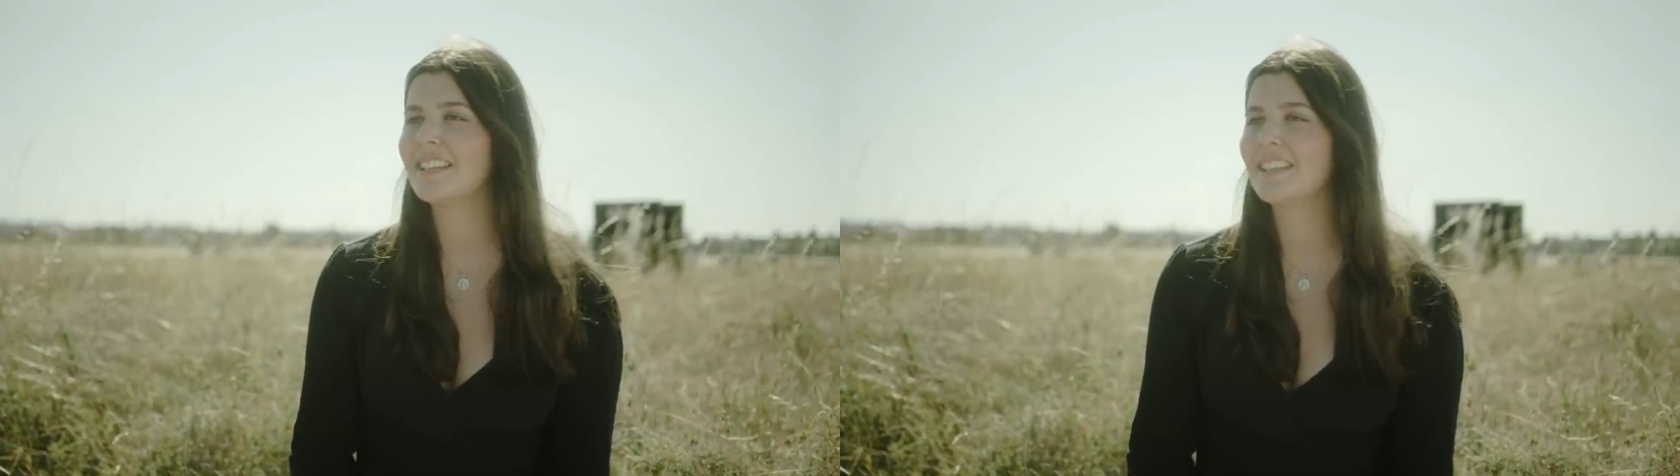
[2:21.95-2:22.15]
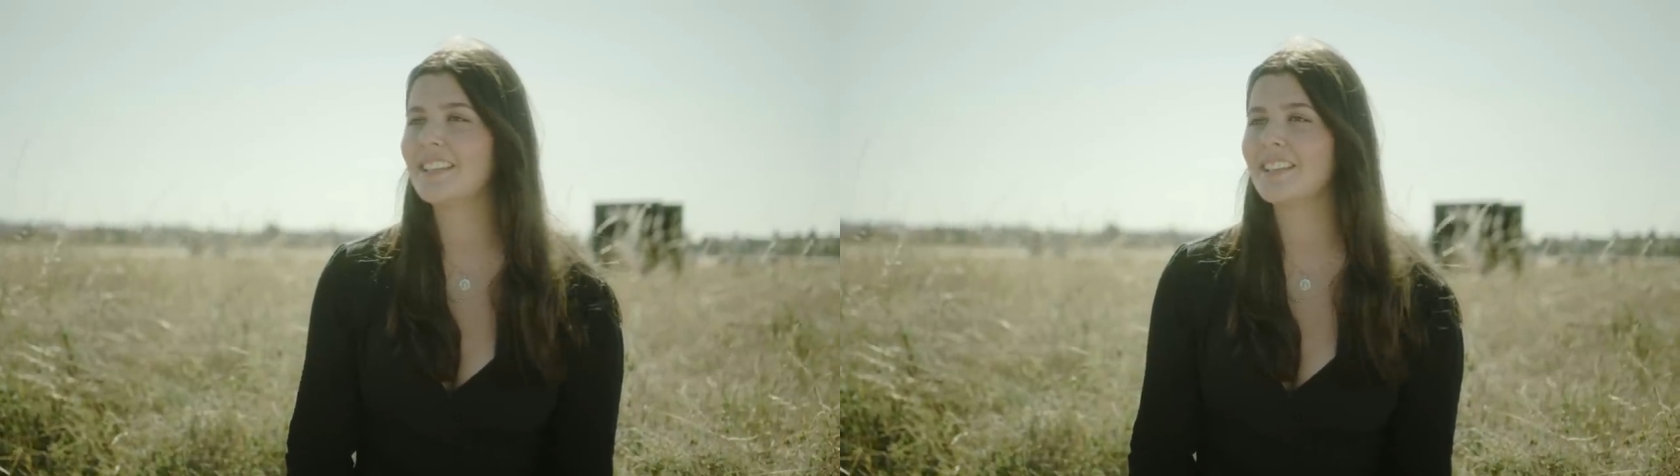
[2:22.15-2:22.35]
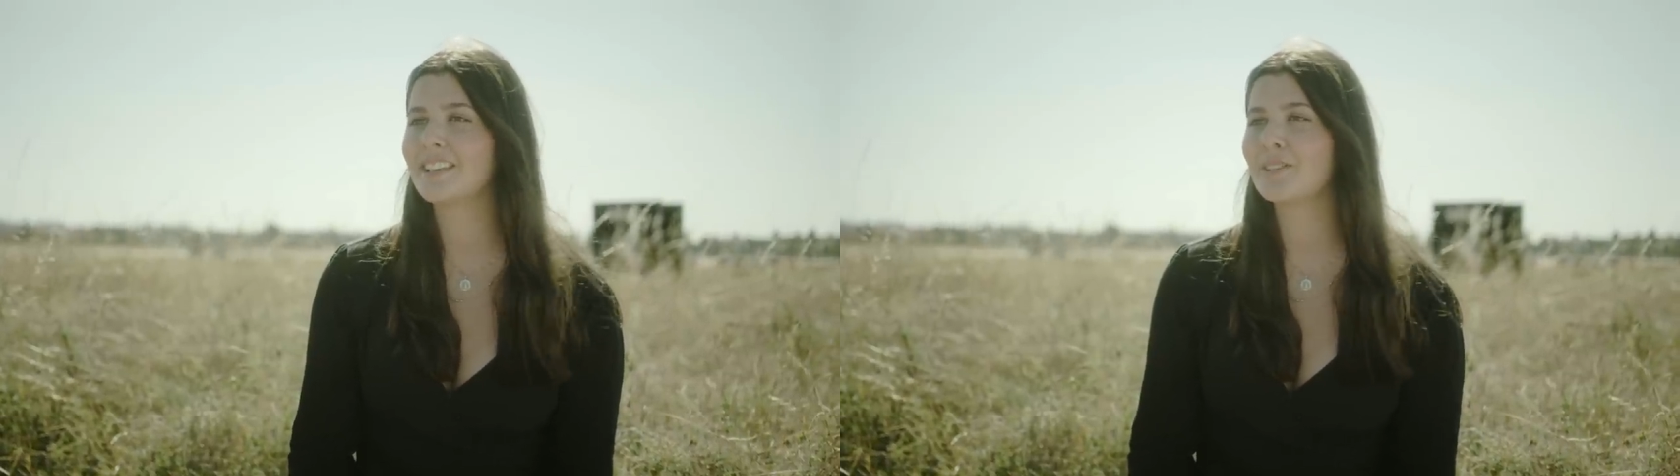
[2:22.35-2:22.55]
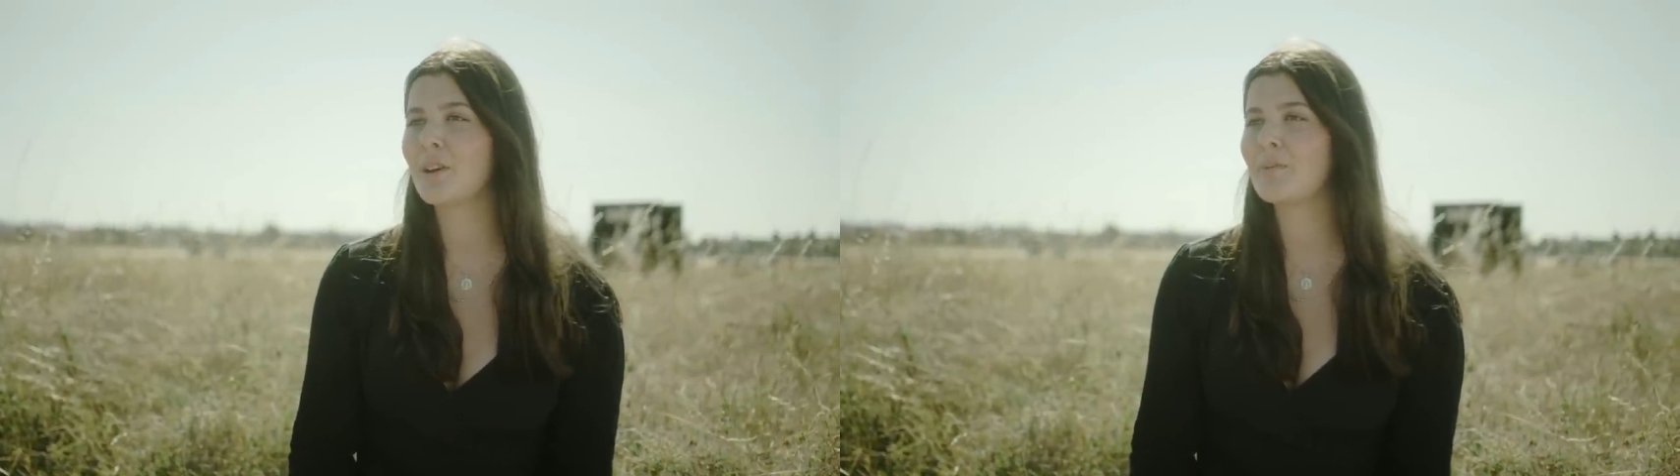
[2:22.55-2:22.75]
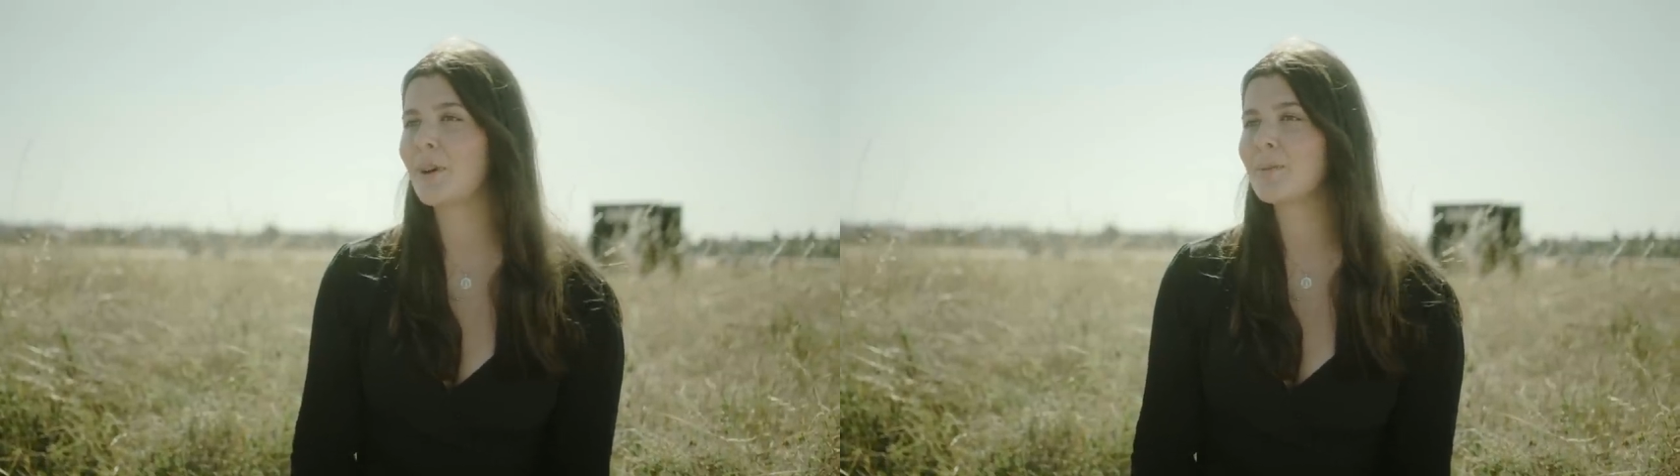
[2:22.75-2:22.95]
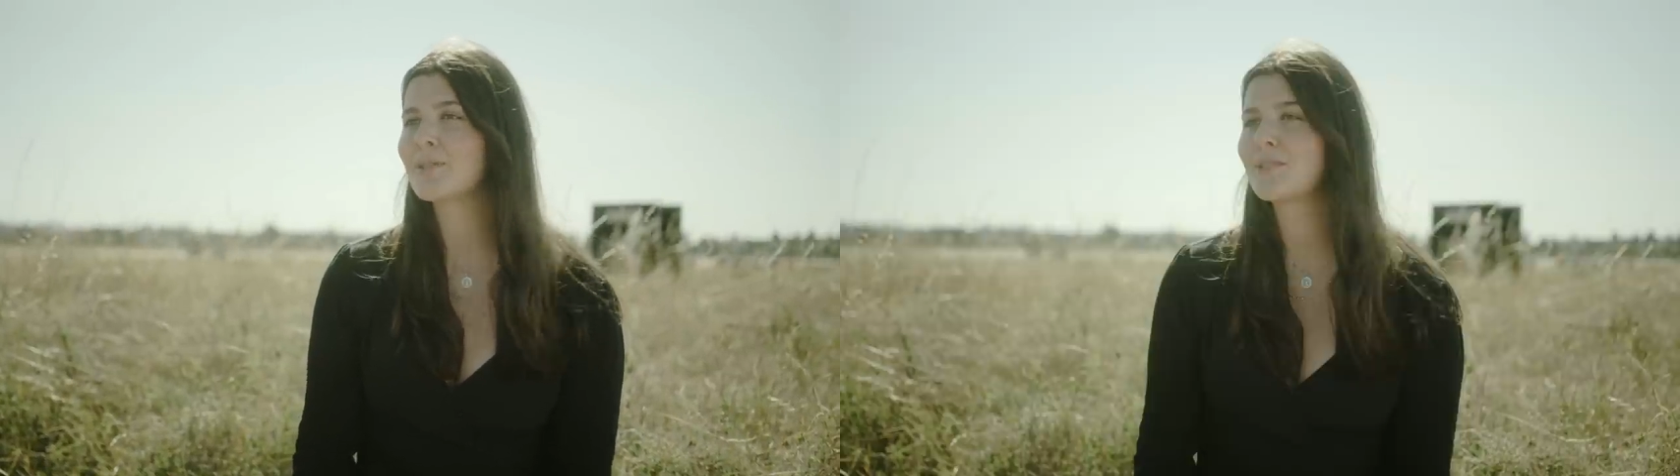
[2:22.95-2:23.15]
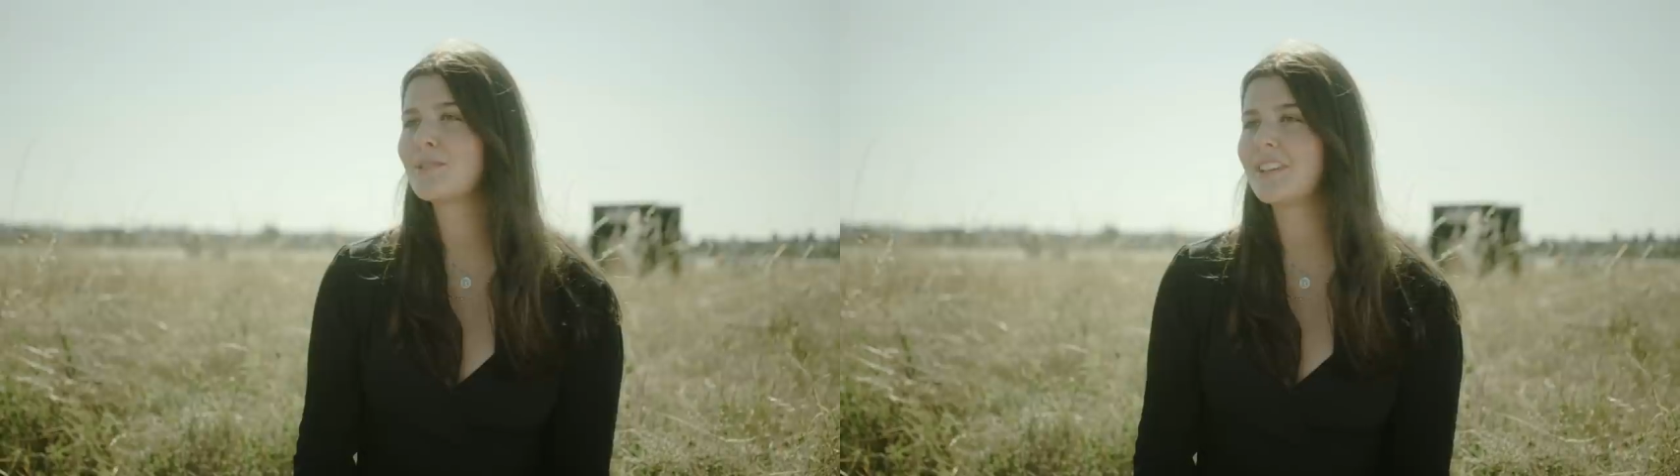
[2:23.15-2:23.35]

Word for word: die Knochenmarkfunktion